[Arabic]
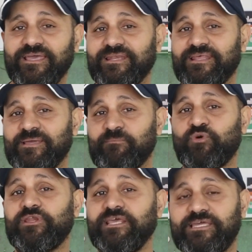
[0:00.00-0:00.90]

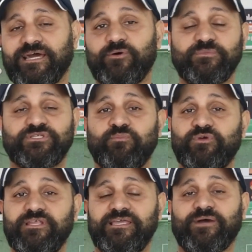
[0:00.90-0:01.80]
الموليكا ومش
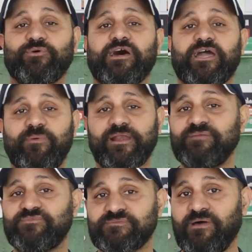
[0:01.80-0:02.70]
موليكا والاخبار
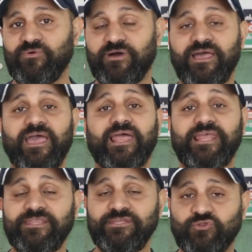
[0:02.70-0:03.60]
اللي بتسمعوها
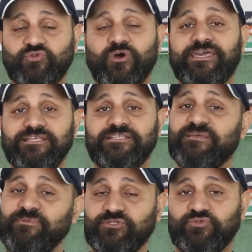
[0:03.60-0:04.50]
لان انتوا اكيد
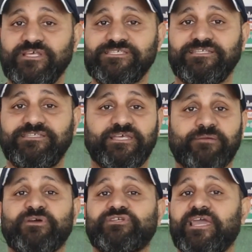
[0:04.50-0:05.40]
سمعتوا ناس
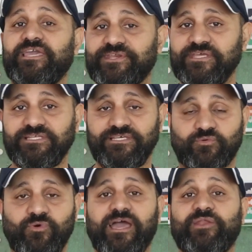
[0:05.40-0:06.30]
كتير مشاهير
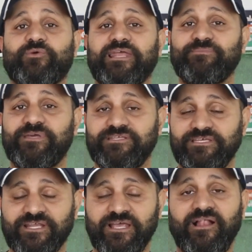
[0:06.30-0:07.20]
كتير وقالوا كلام
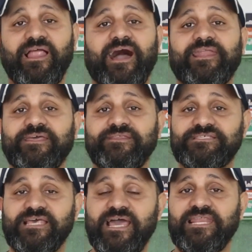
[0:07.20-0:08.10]
كتير على ان
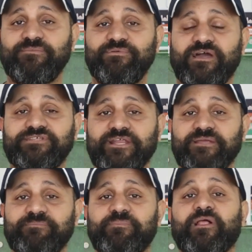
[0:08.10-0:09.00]
الاهلي
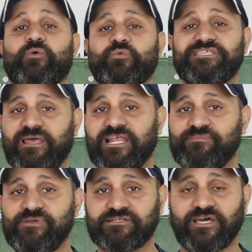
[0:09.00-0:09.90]
بيقترب والزمالك
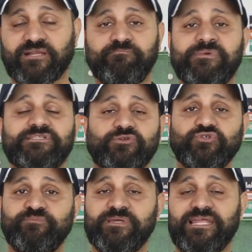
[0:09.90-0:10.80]
بيقترب ما
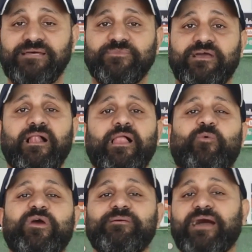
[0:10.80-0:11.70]
تاخدوش من الكلام ده
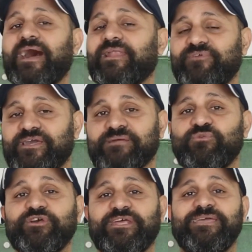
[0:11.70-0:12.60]
وانا على فكره
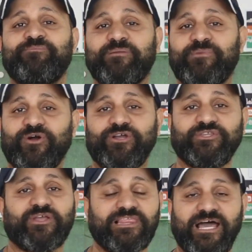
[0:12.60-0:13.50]
ممكن اجيب من
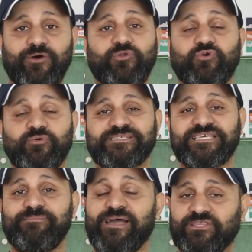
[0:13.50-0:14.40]
المواقع دي اطلع اقول لكم
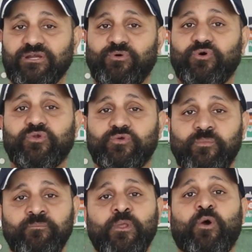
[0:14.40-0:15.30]
بس انا بحترم
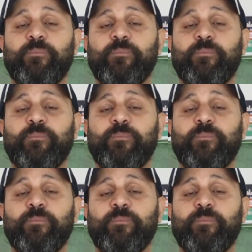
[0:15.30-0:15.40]
عقولكم